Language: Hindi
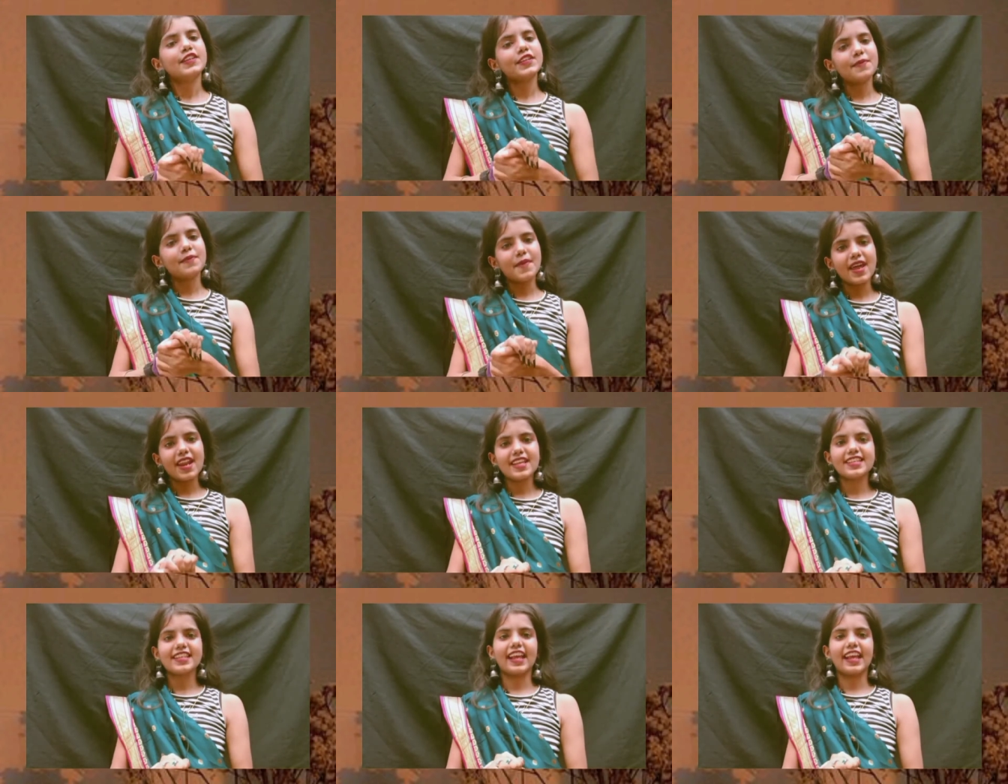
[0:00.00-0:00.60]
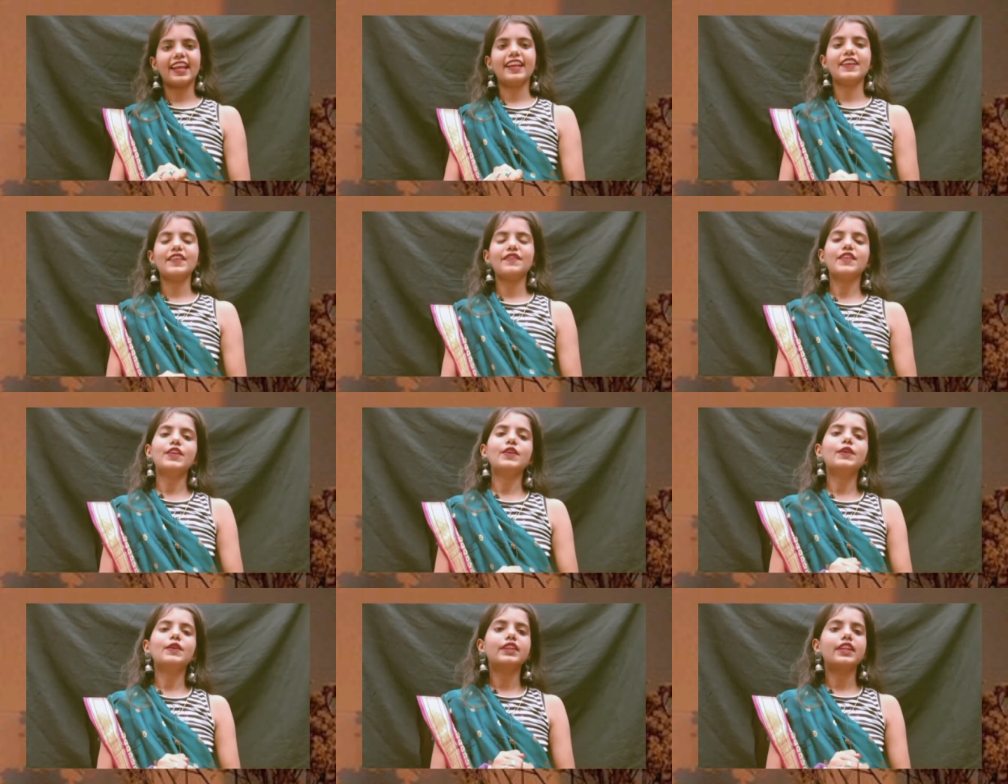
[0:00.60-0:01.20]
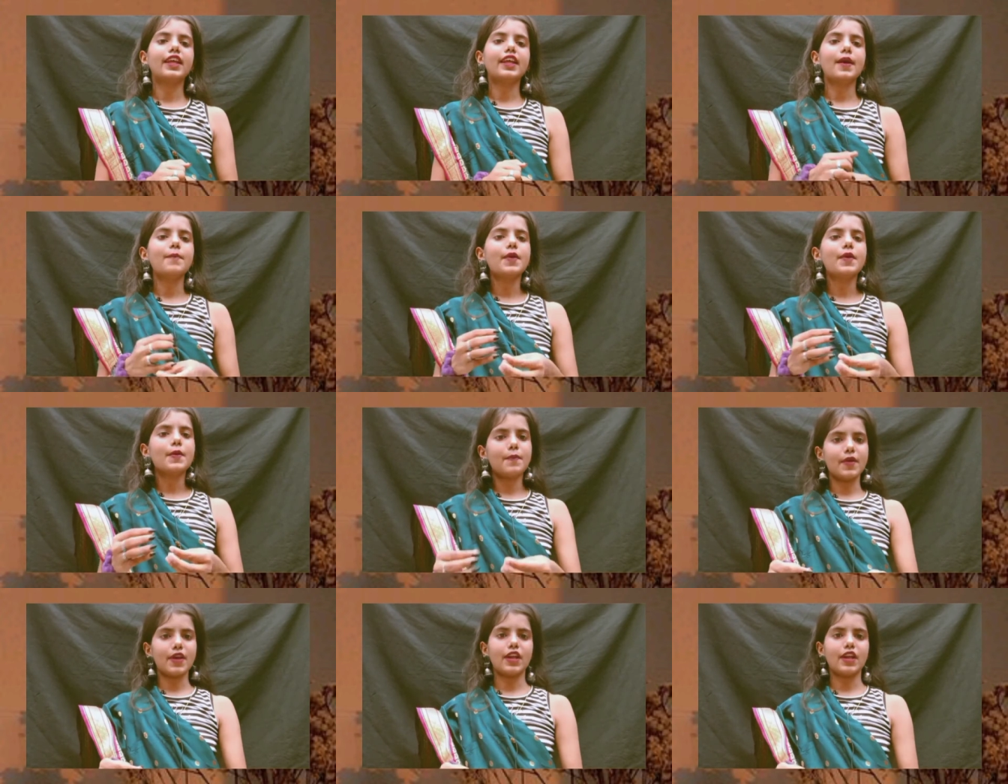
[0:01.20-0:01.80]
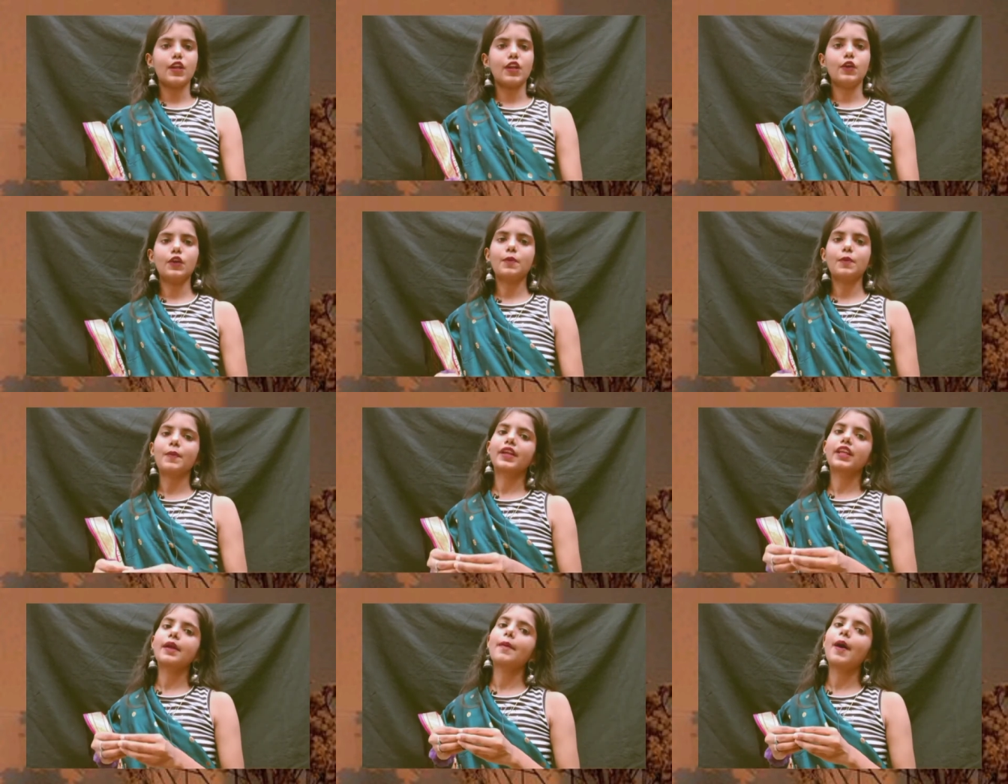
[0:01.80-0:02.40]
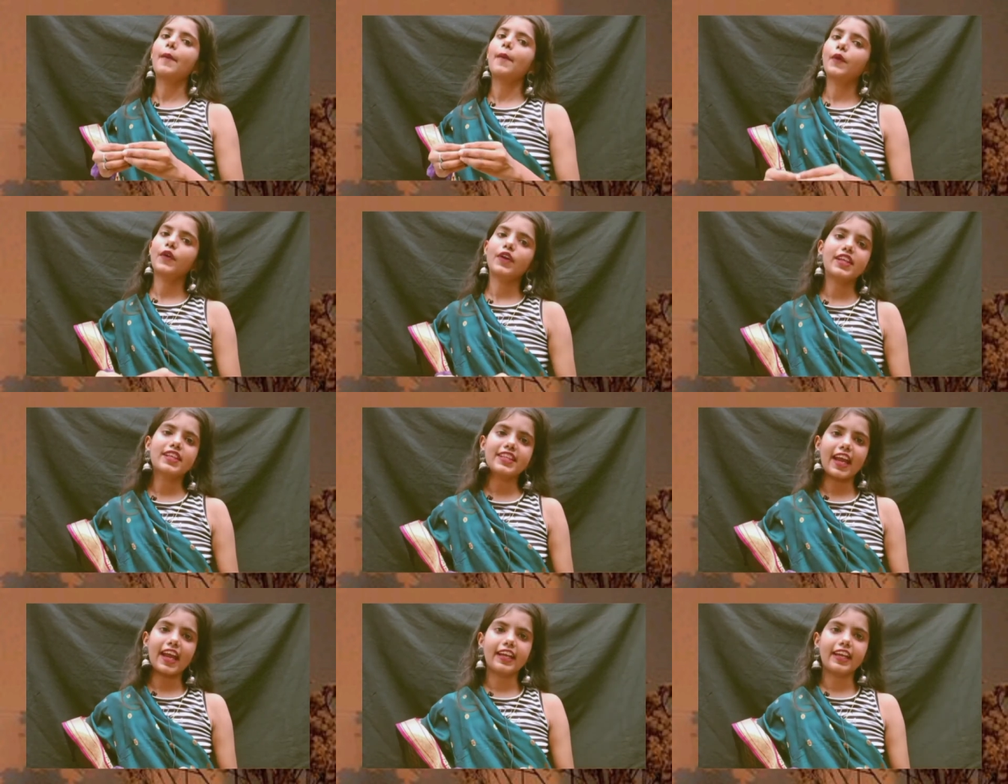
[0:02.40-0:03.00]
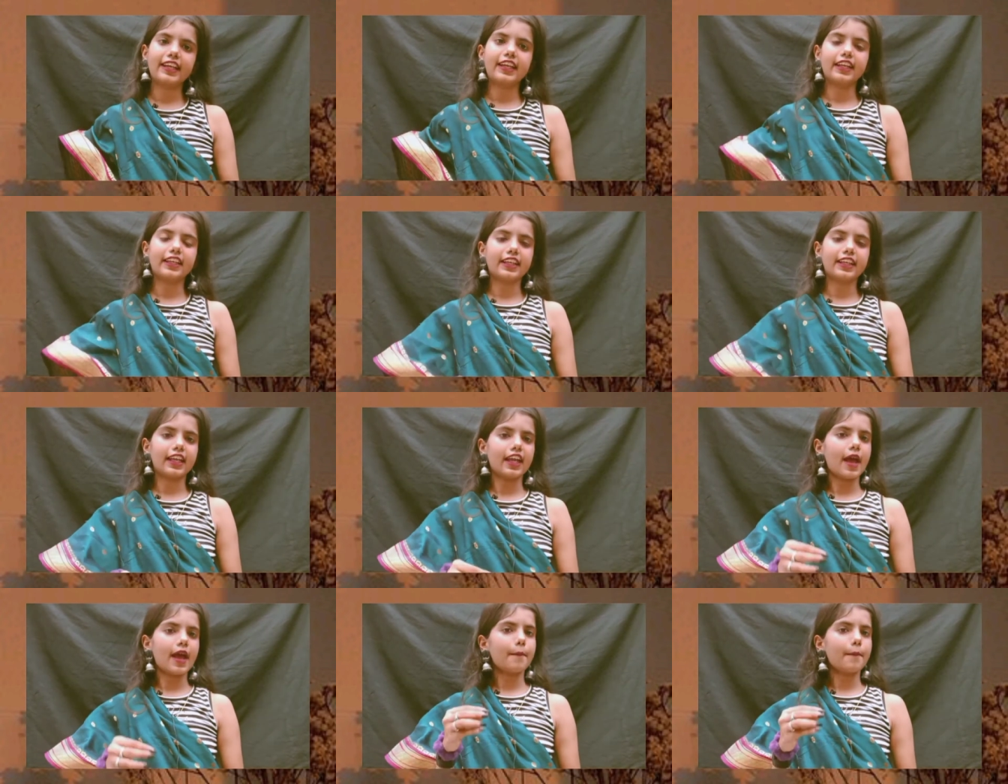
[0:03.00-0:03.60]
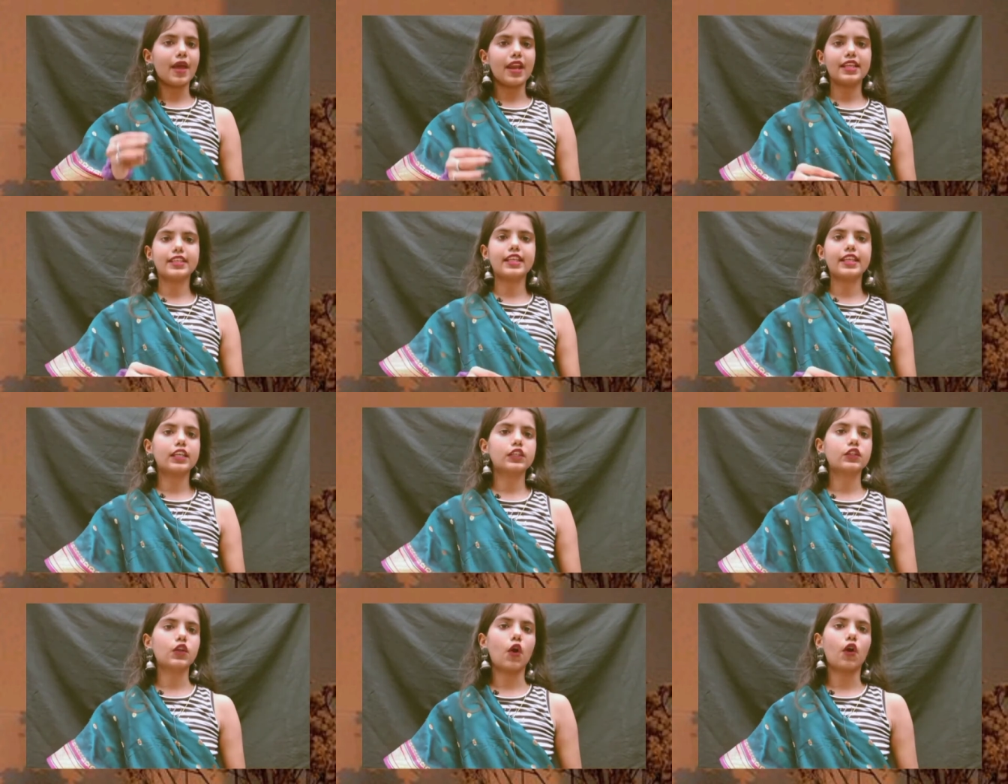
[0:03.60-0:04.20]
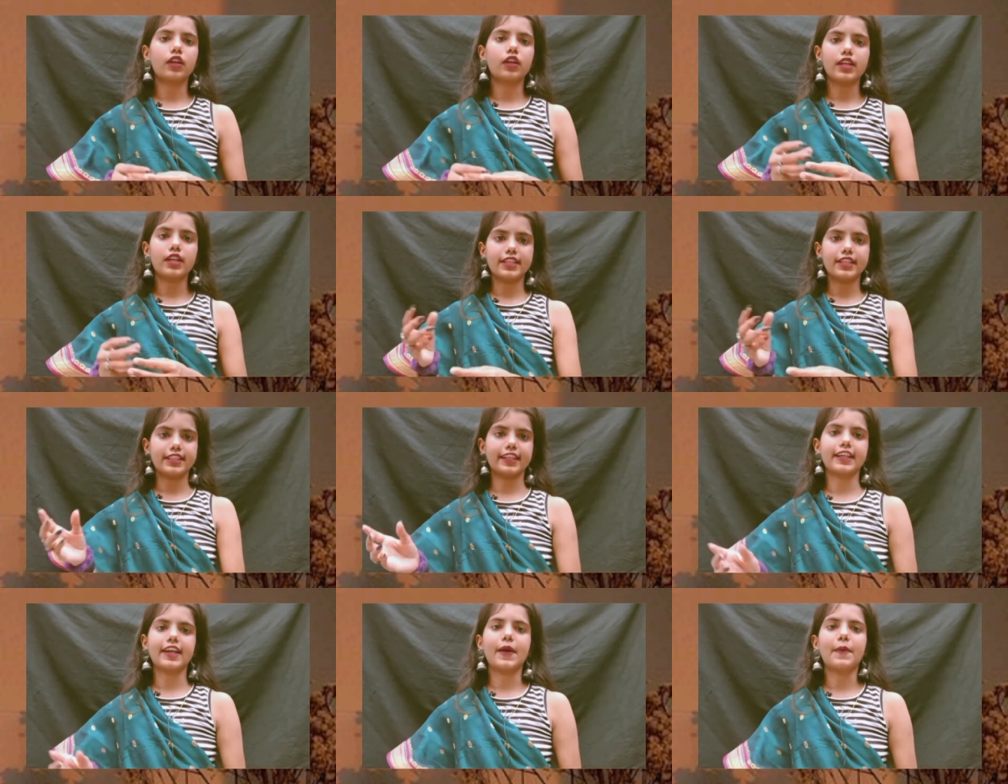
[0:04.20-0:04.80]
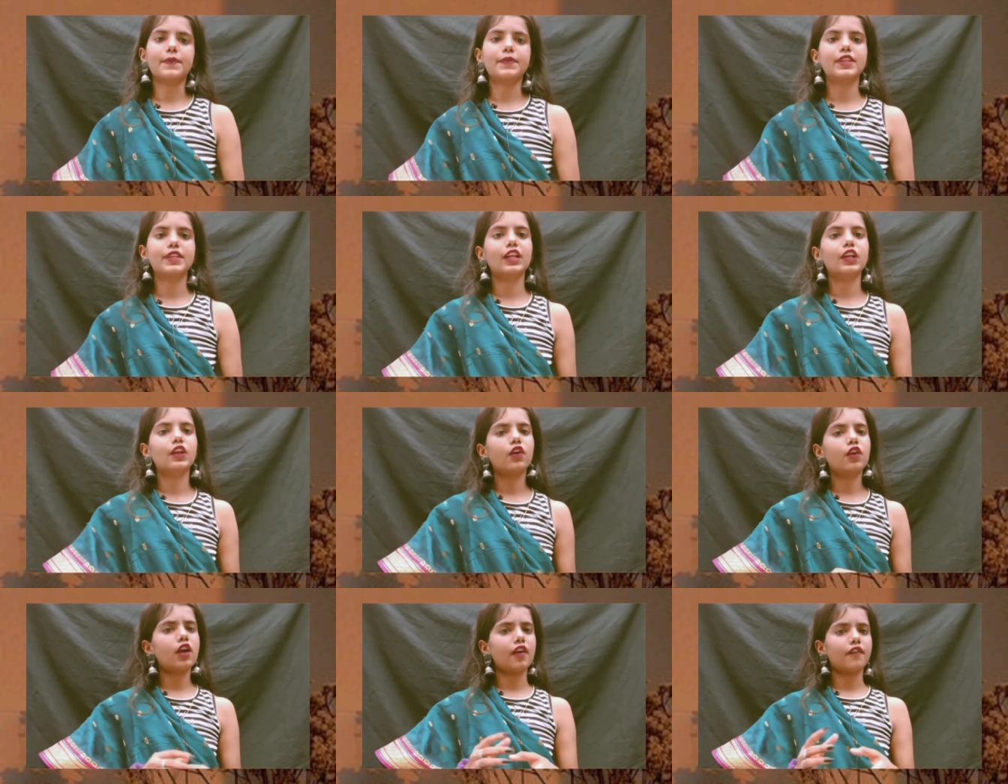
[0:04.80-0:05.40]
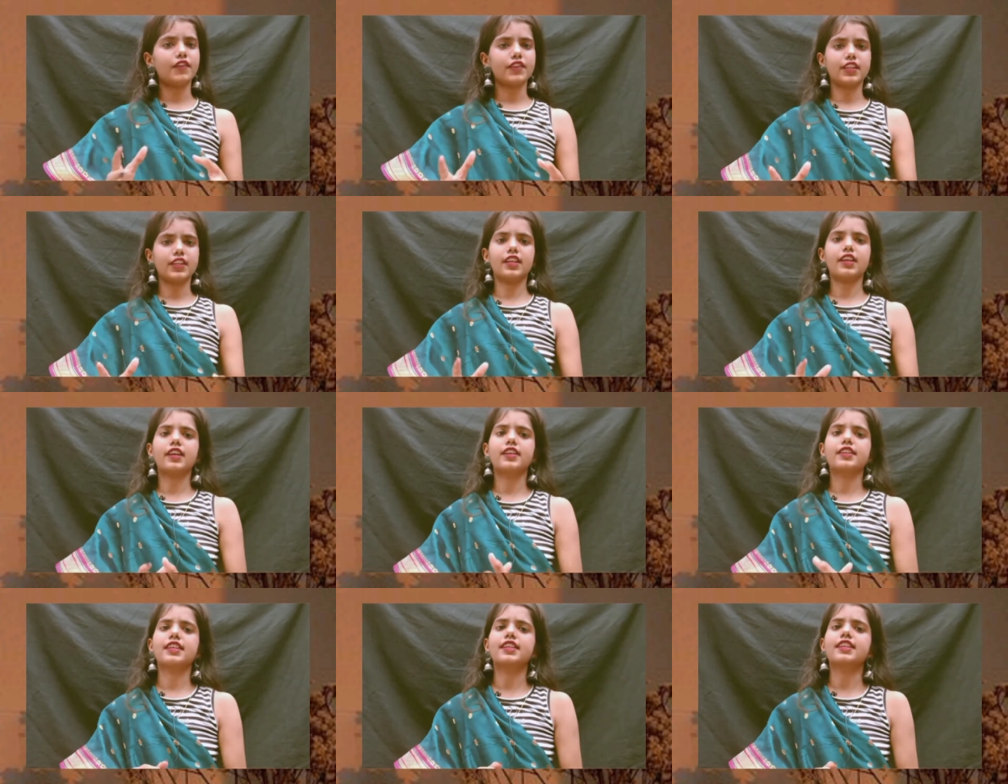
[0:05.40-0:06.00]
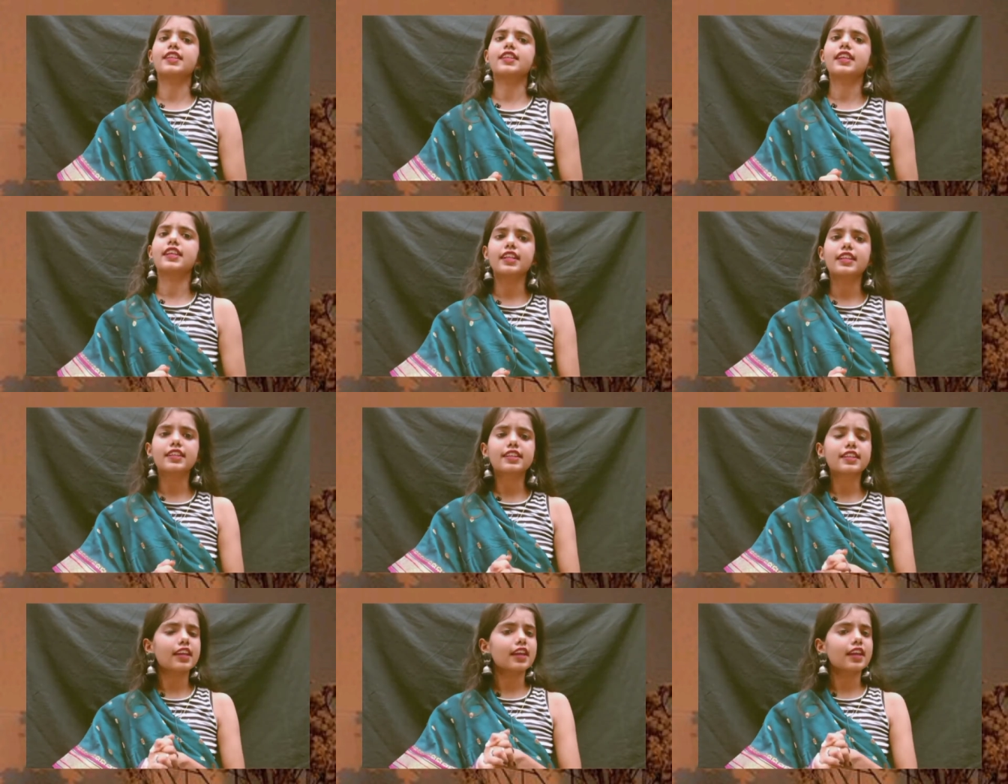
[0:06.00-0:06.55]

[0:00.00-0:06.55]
तो हमारा सेकंड वन होता है प्रिपेयर ए लुक मतलब आपको डिसाइड करना है आप पहले से एक सॉन्ग इंस्टाग्राम से ले लो काफ़ी ज़्यादा असिस्टिक रील्स